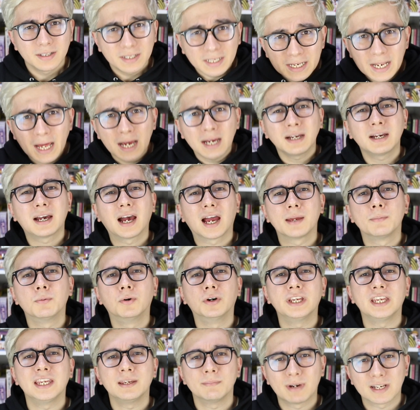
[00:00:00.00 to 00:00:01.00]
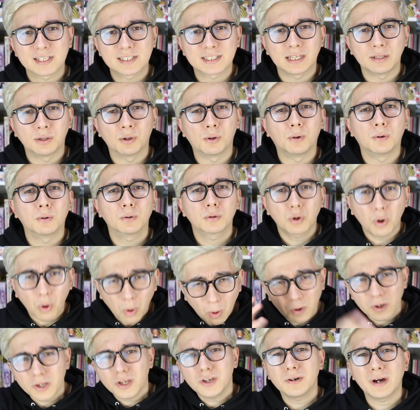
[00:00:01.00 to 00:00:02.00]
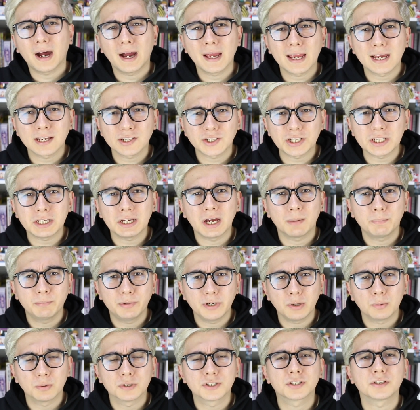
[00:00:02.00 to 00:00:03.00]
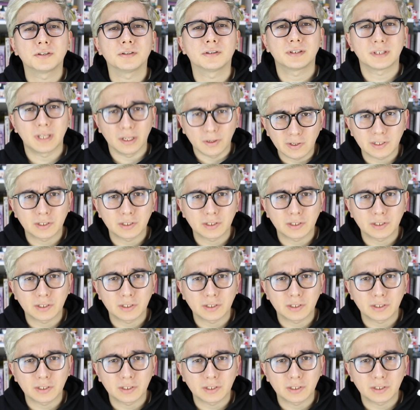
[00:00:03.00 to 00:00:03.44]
て何回も言いますけど、こういう怪しいアプリを作ってる